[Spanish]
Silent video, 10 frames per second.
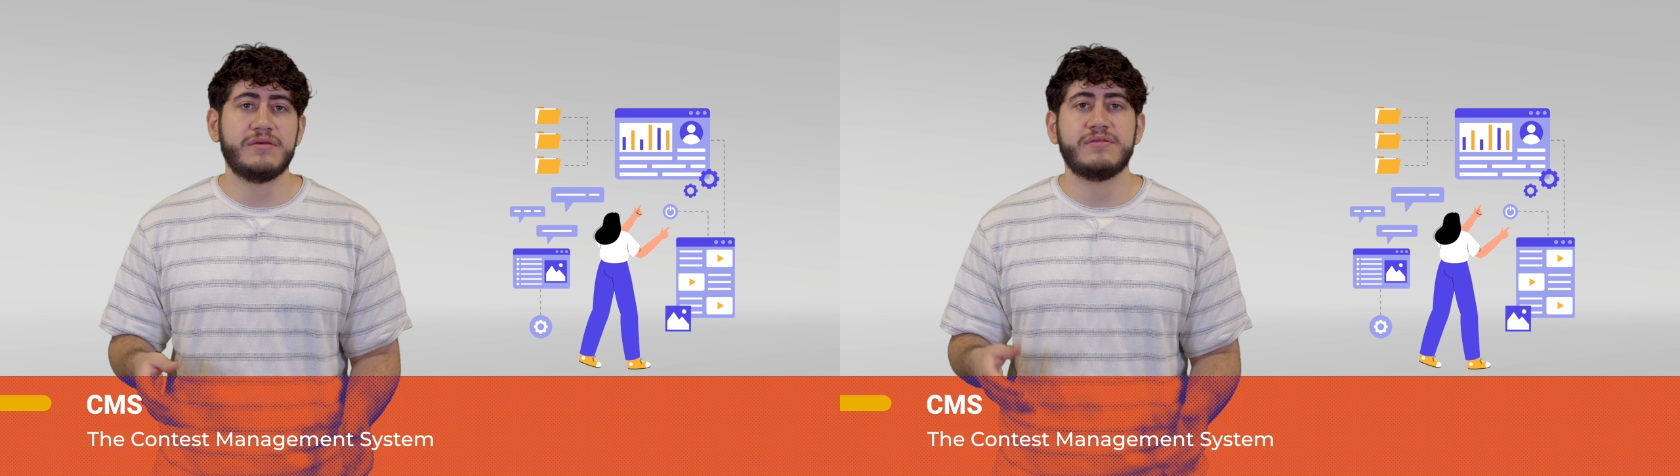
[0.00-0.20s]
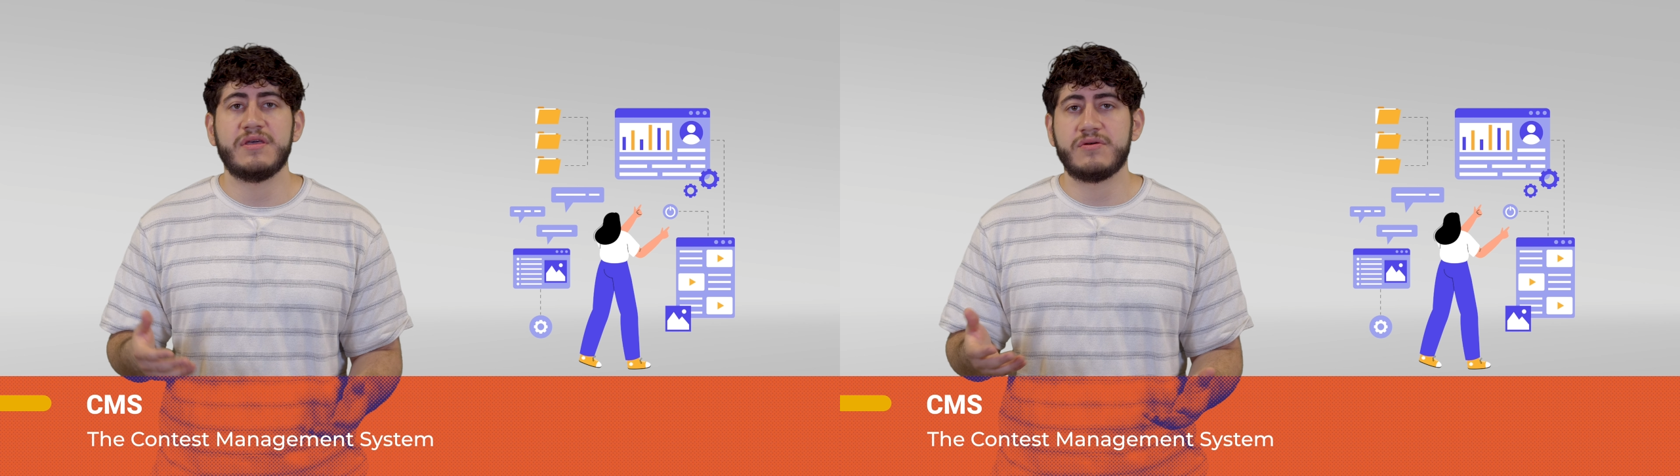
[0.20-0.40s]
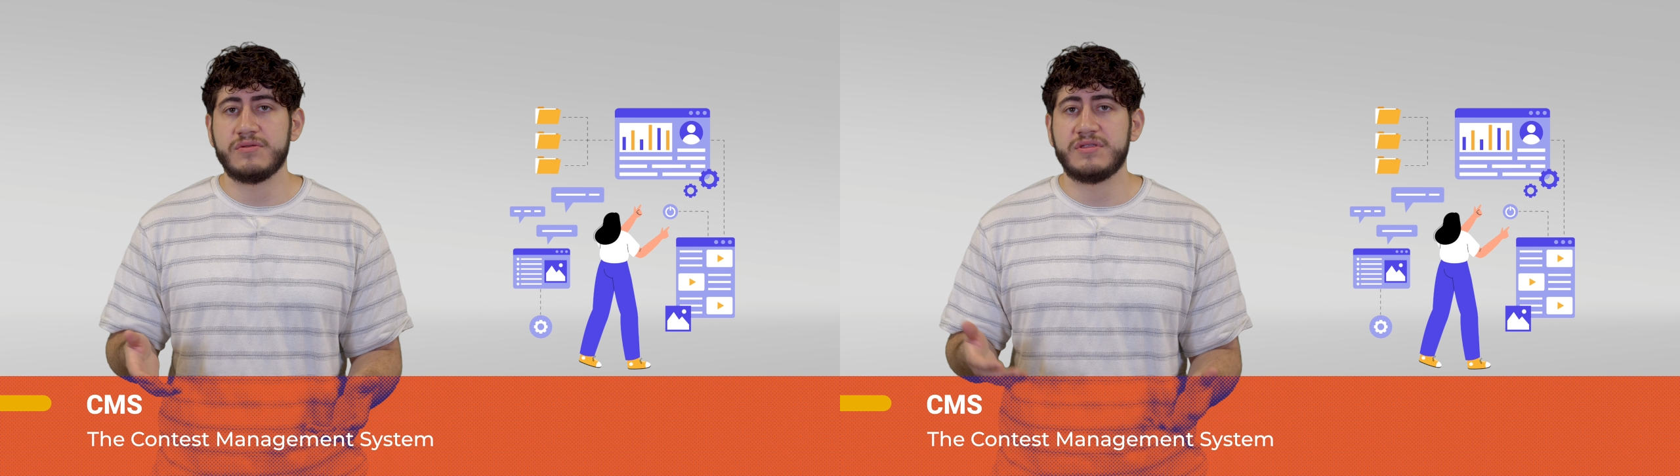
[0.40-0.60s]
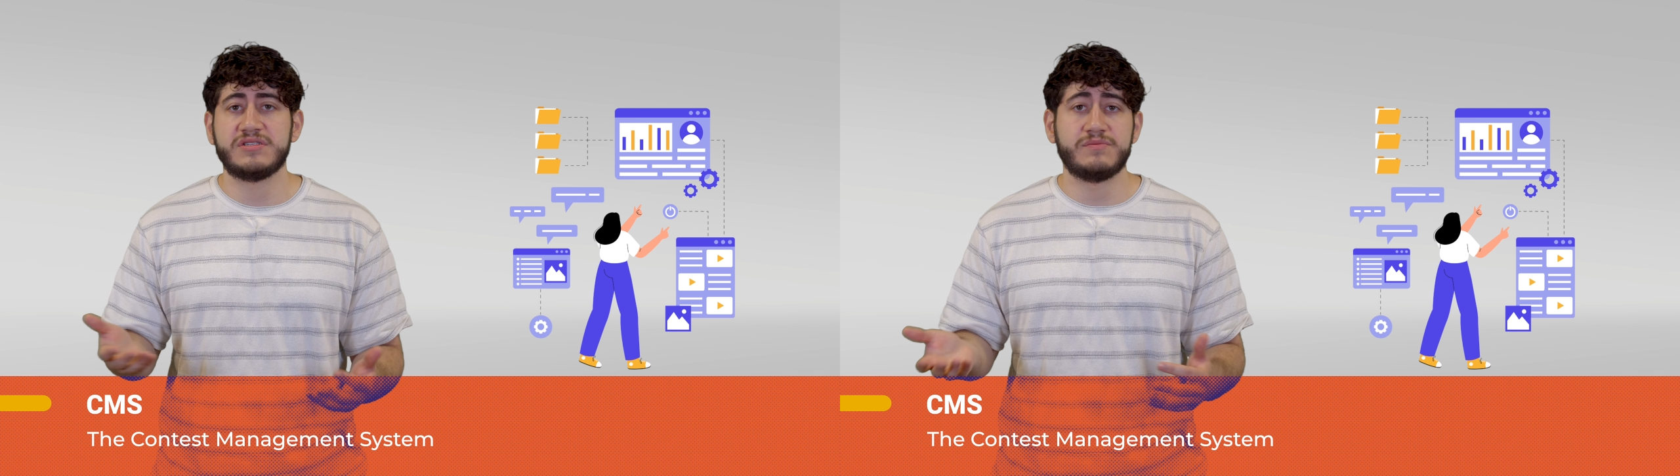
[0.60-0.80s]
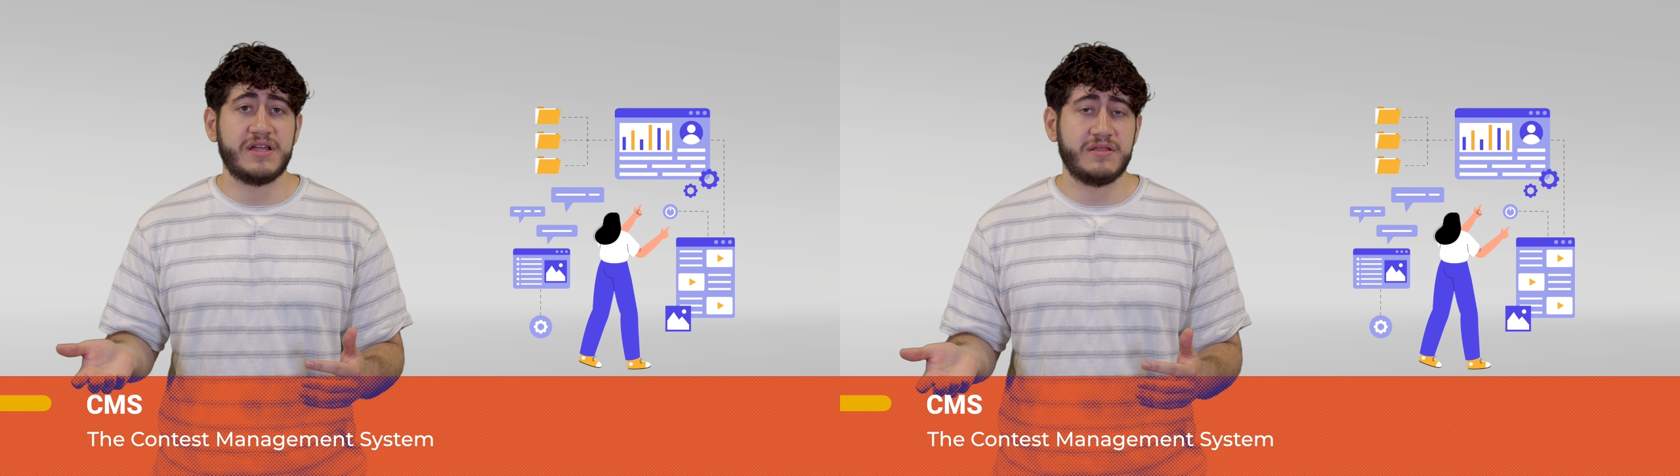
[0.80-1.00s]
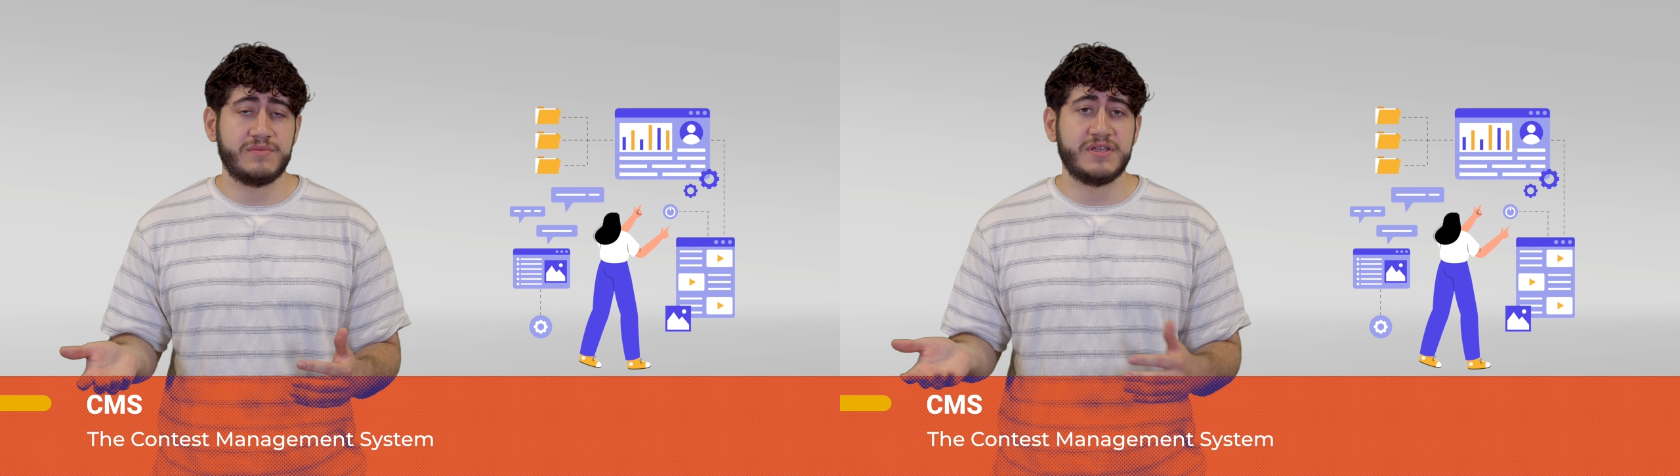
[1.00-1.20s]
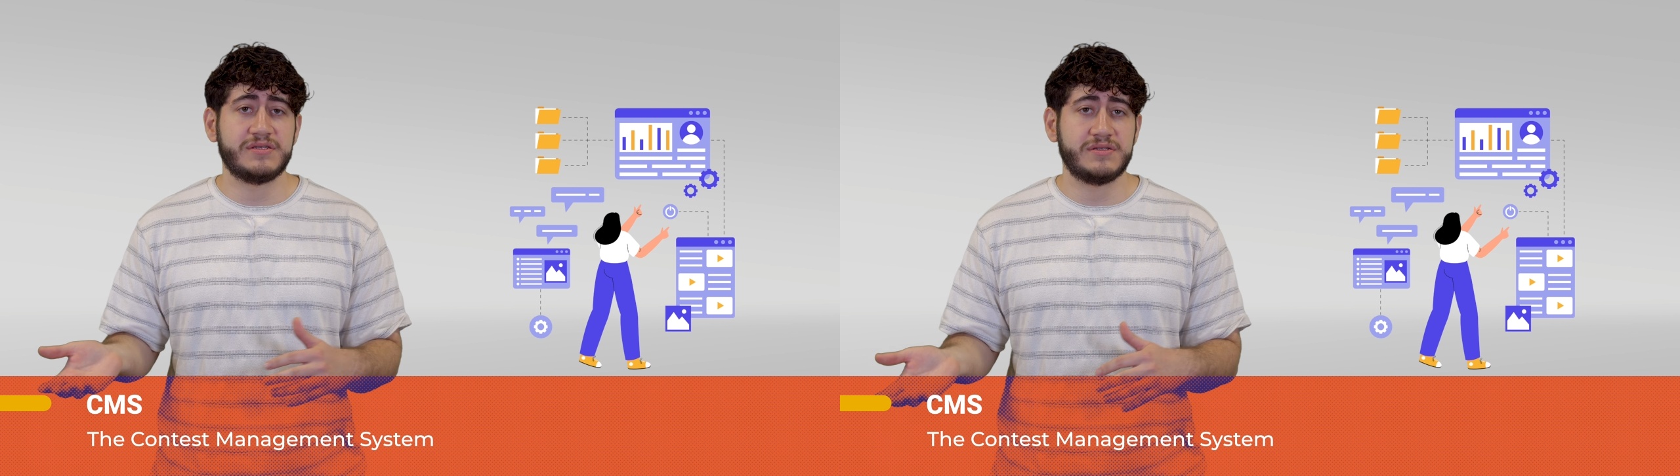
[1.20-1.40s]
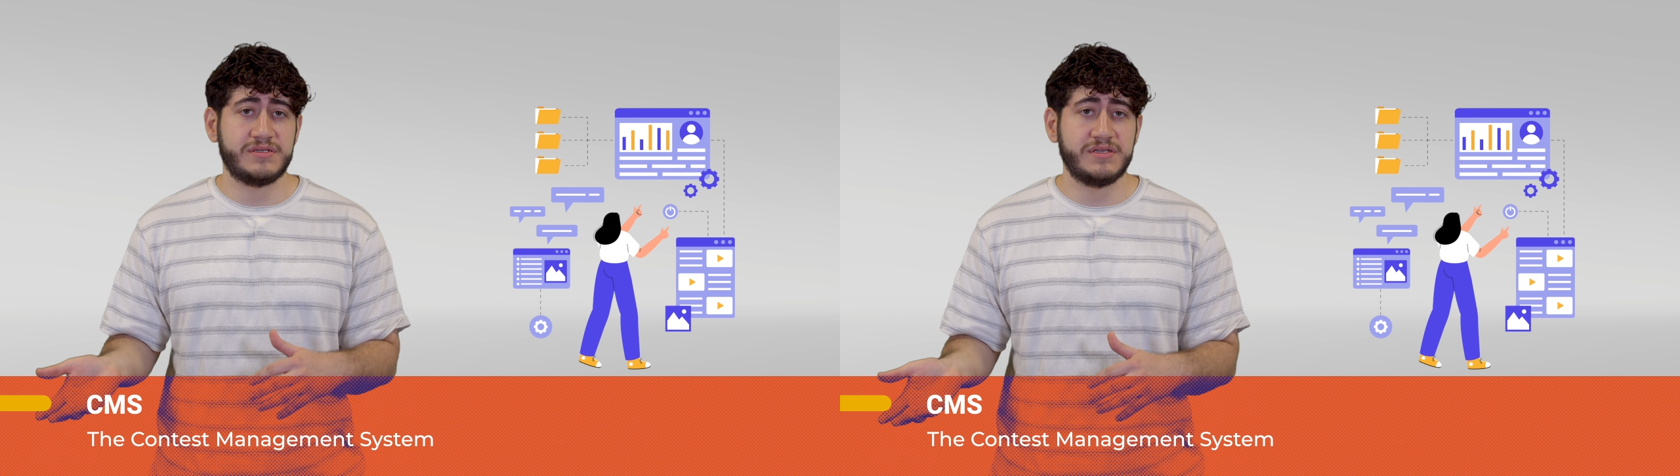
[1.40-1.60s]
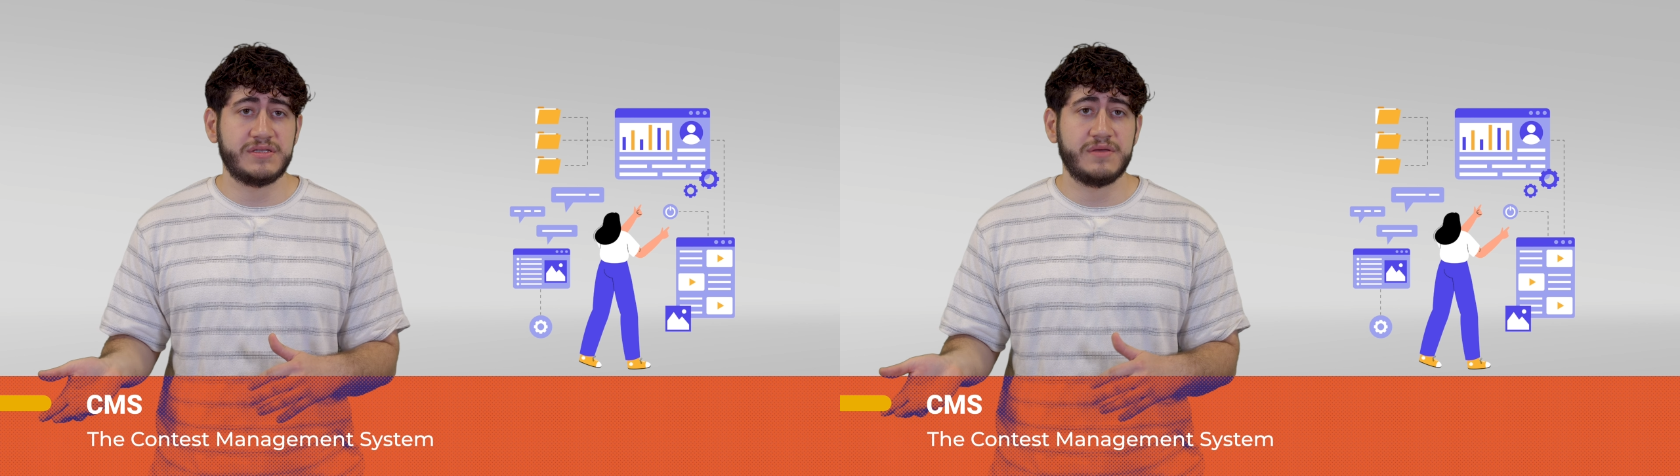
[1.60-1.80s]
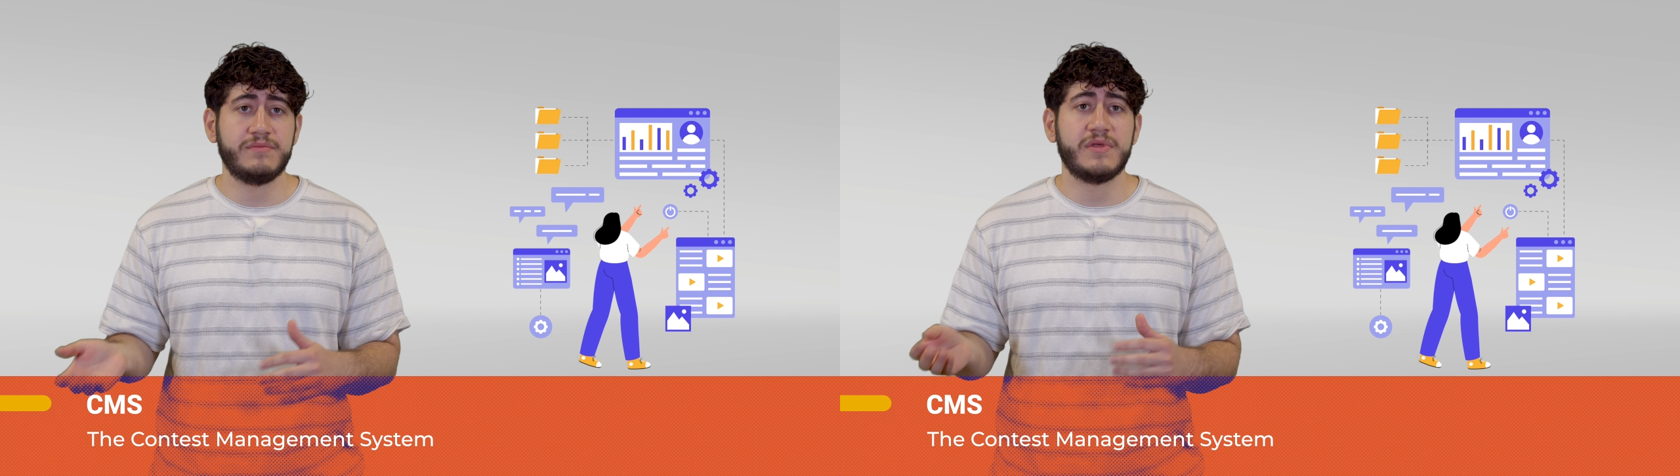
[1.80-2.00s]
de Contest Management
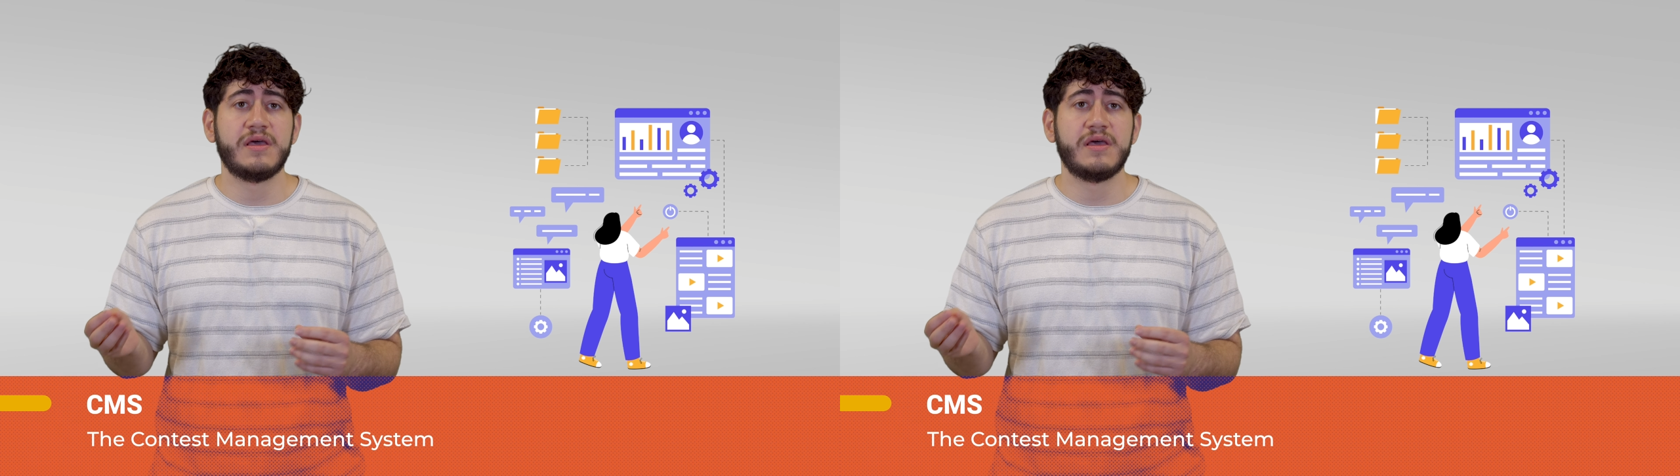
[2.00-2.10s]
System,